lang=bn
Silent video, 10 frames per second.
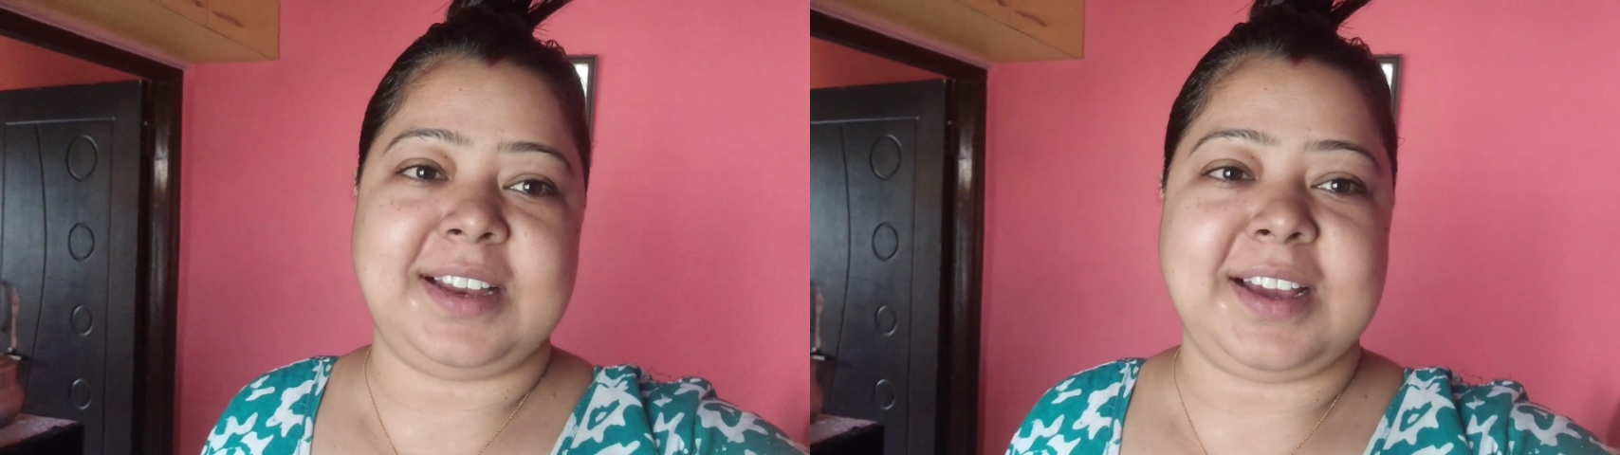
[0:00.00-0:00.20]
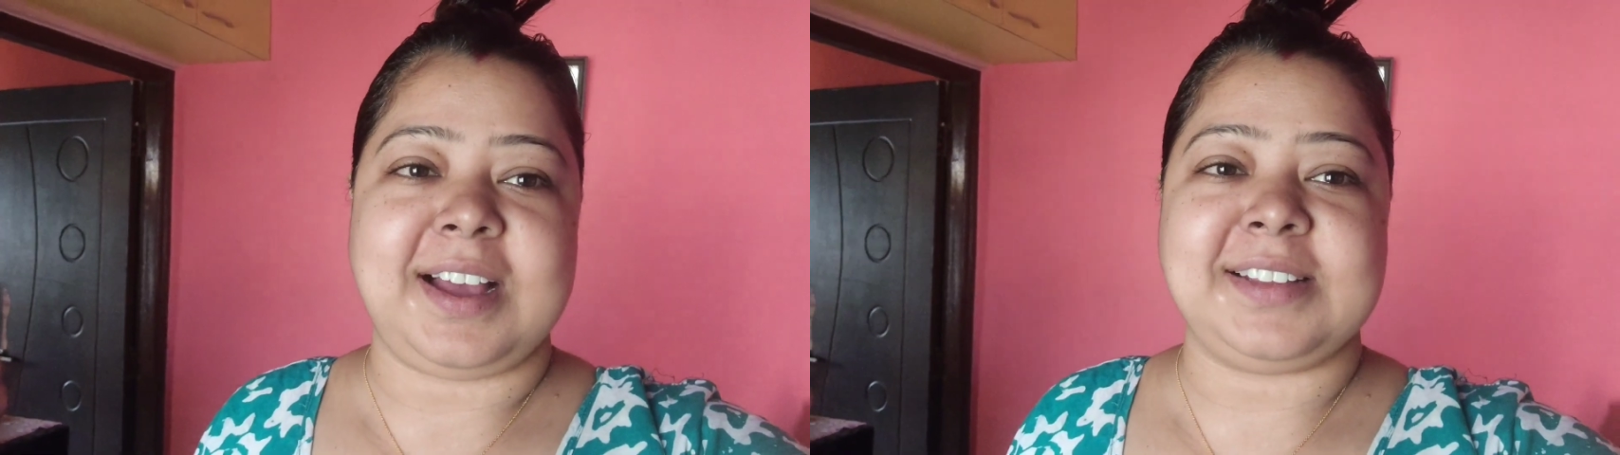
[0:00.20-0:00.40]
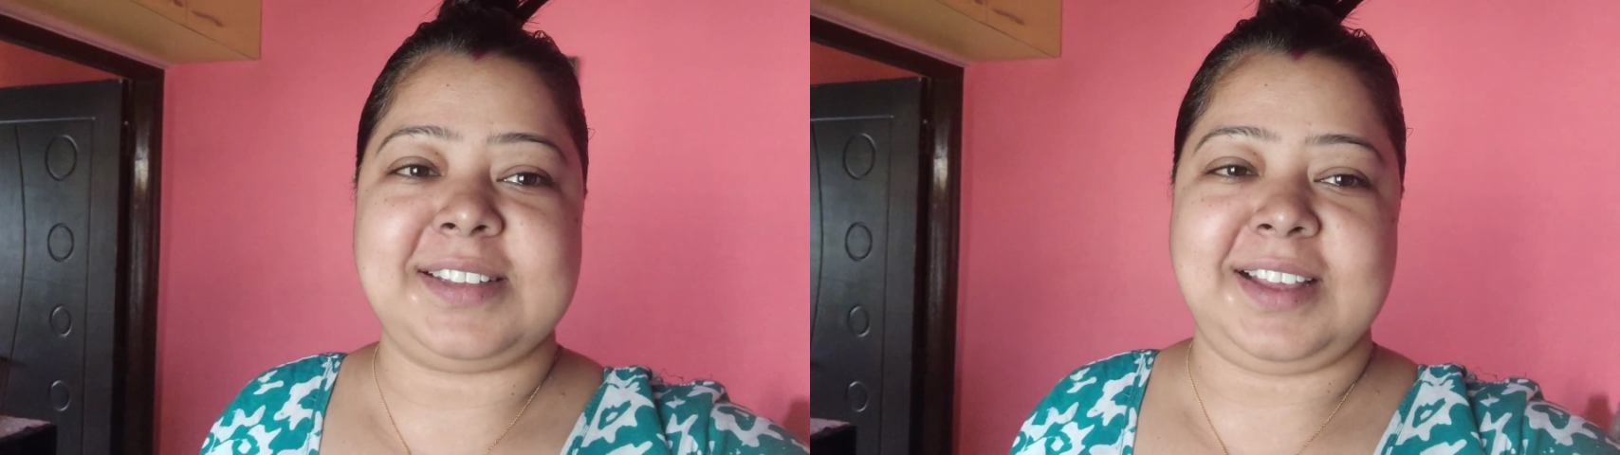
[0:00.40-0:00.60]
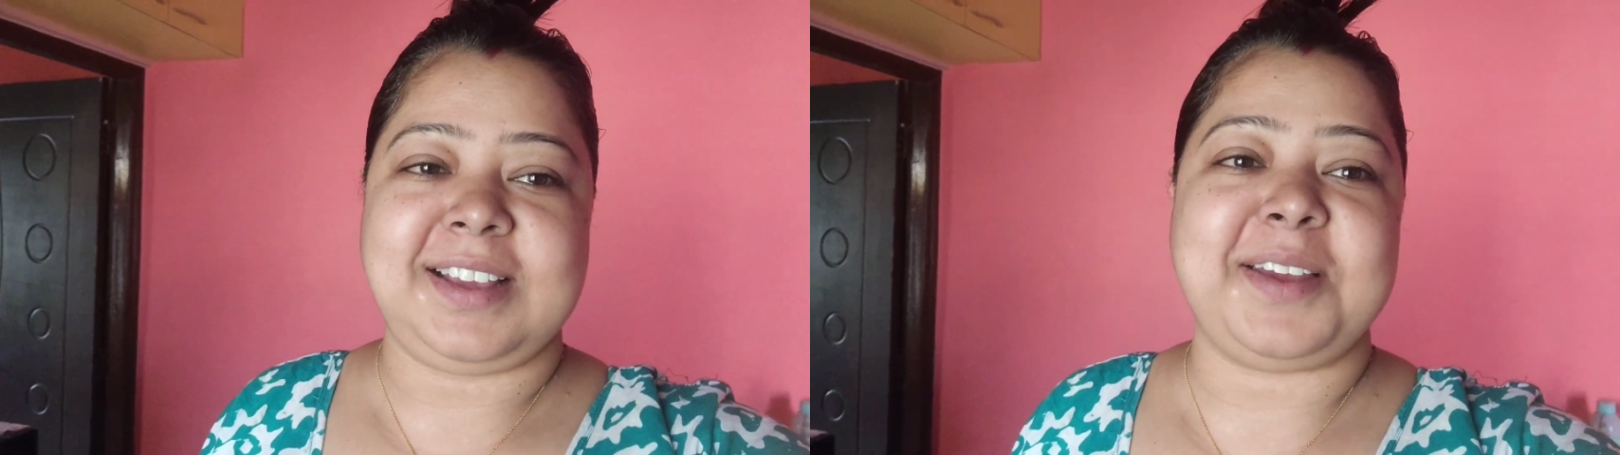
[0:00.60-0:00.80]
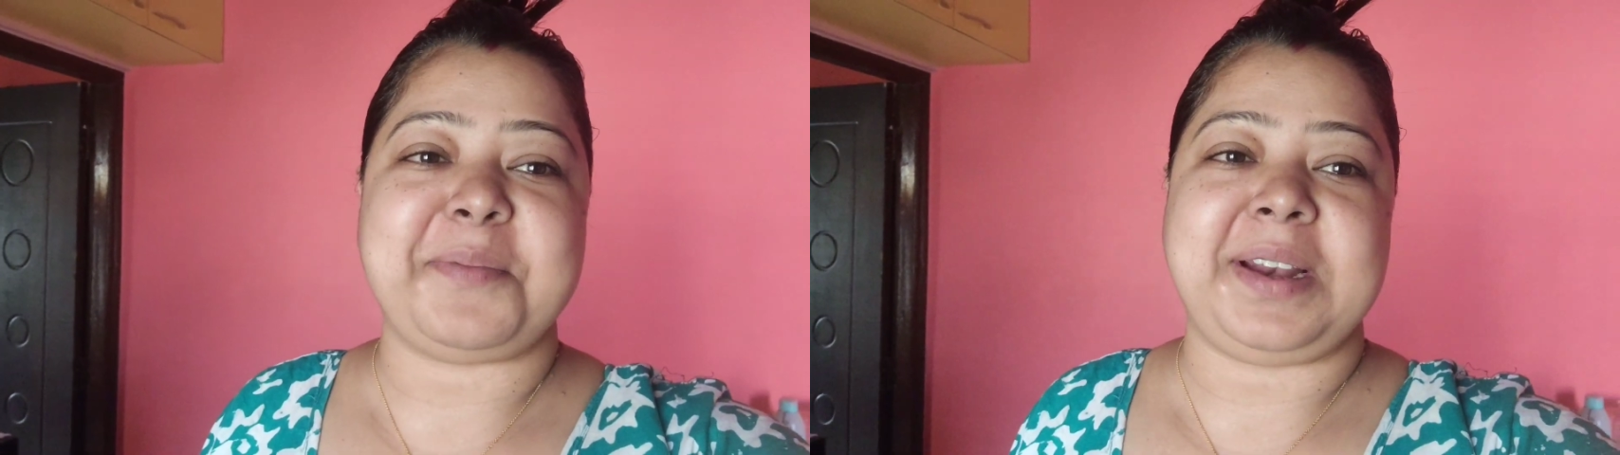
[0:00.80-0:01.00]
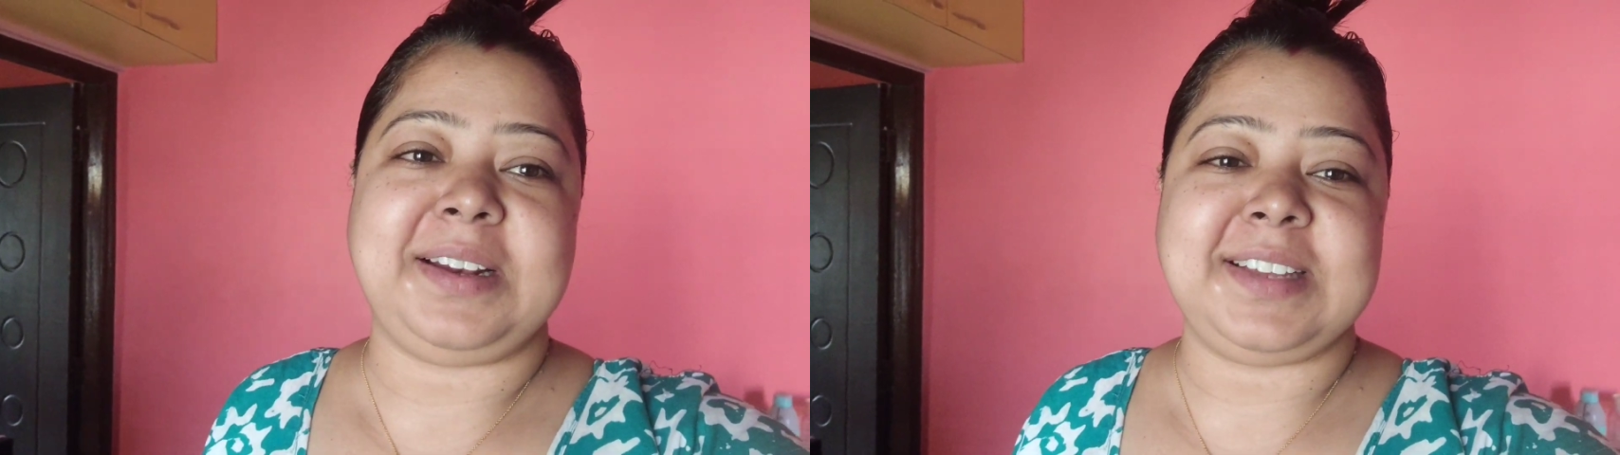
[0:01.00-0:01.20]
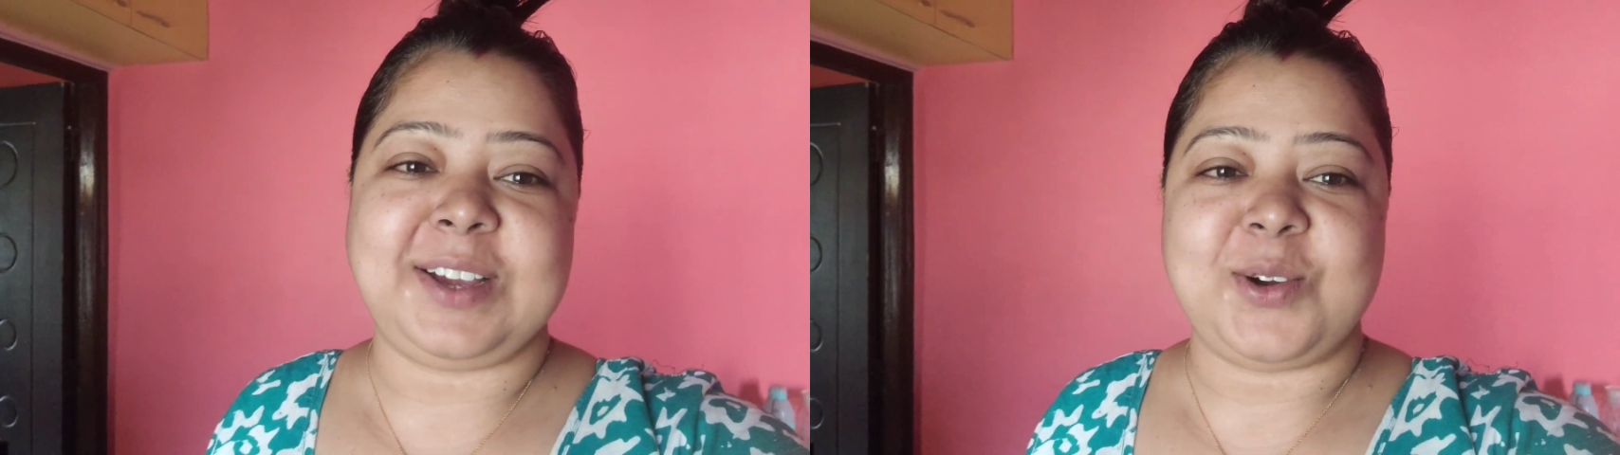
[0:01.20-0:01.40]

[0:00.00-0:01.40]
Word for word: তারিখ আজ থেকে মানে ঠিক